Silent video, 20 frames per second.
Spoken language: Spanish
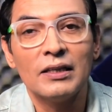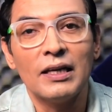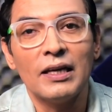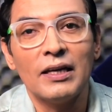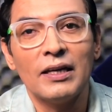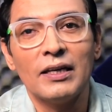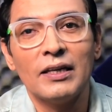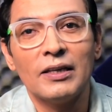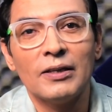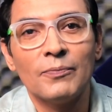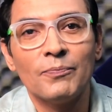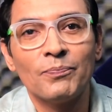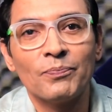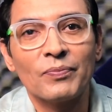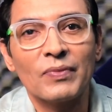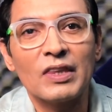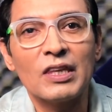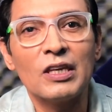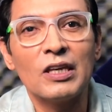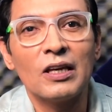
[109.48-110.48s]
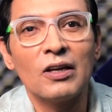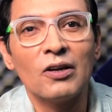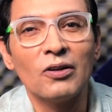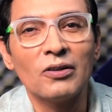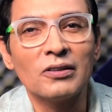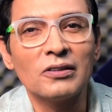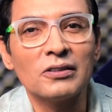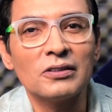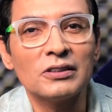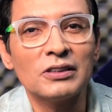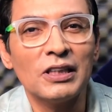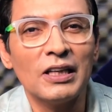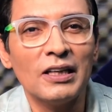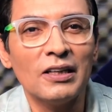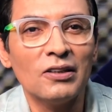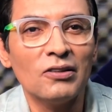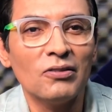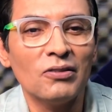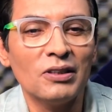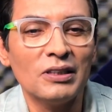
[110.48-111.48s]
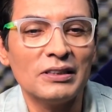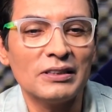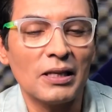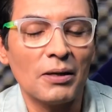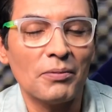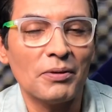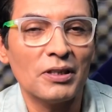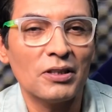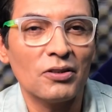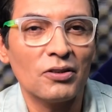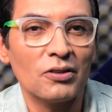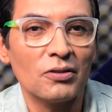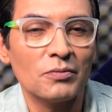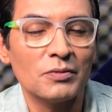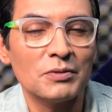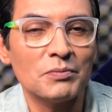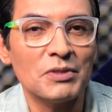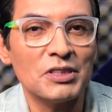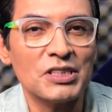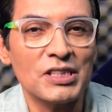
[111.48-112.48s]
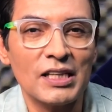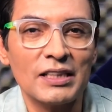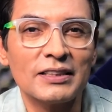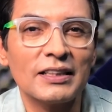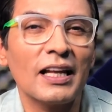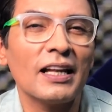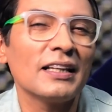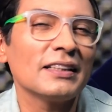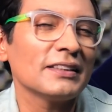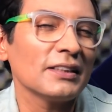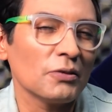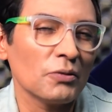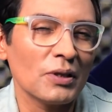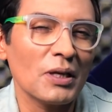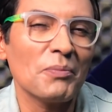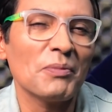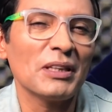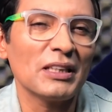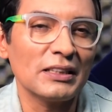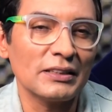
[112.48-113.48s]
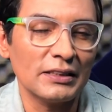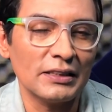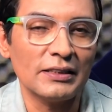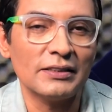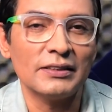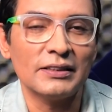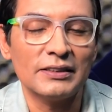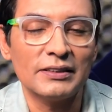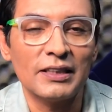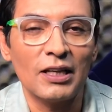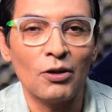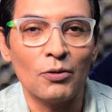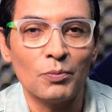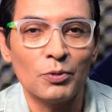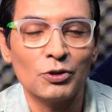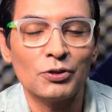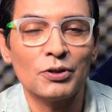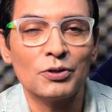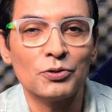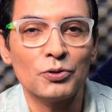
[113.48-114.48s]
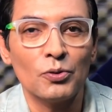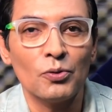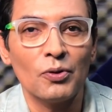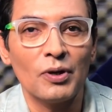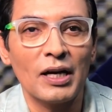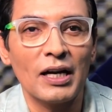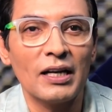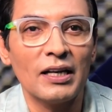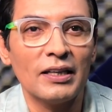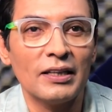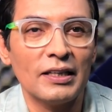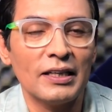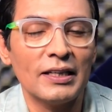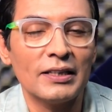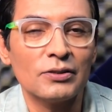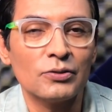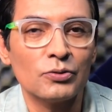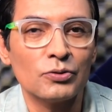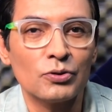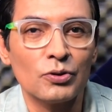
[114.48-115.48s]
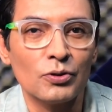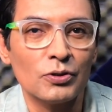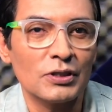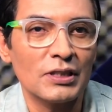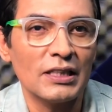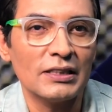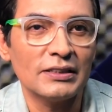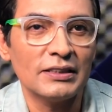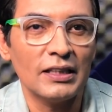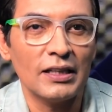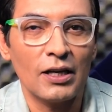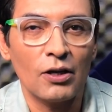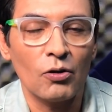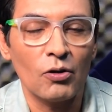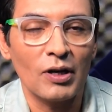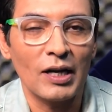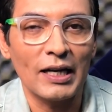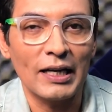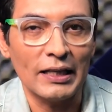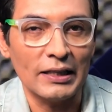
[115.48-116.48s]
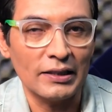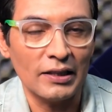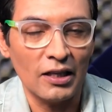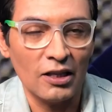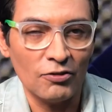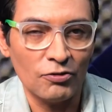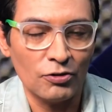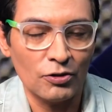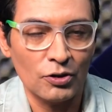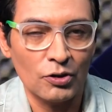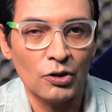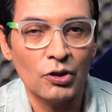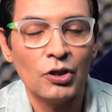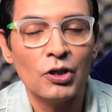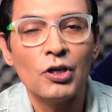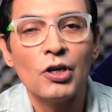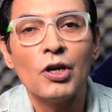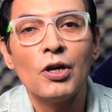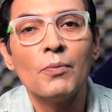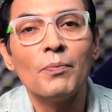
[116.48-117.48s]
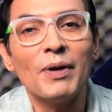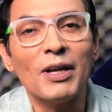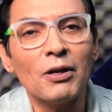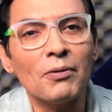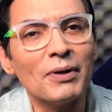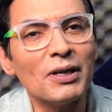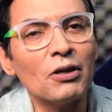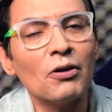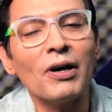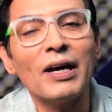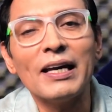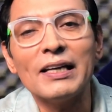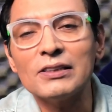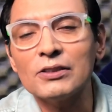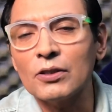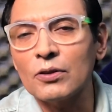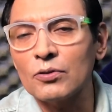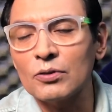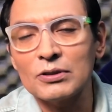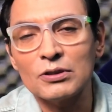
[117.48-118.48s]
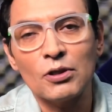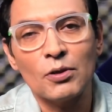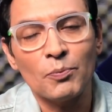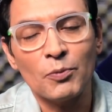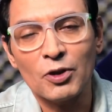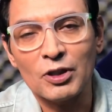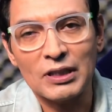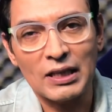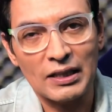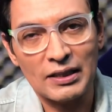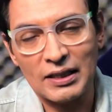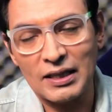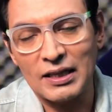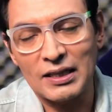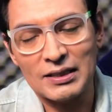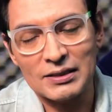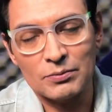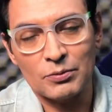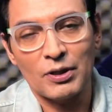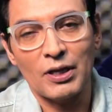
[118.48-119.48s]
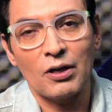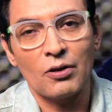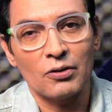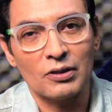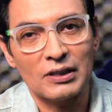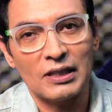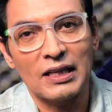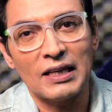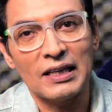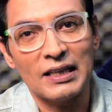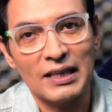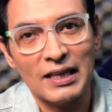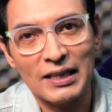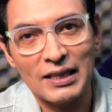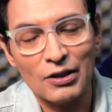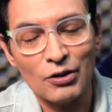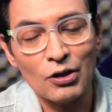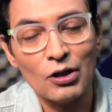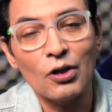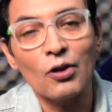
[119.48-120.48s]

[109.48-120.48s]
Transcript: Em, conociendo y sabiendo cómo es Michelle Salas, seguramente si, si se lo puso en su lugar, le diría sus cosas y le colgaría el teléfono. Pero bueno, eso no es lo importante que les voy a contar el día de hoy.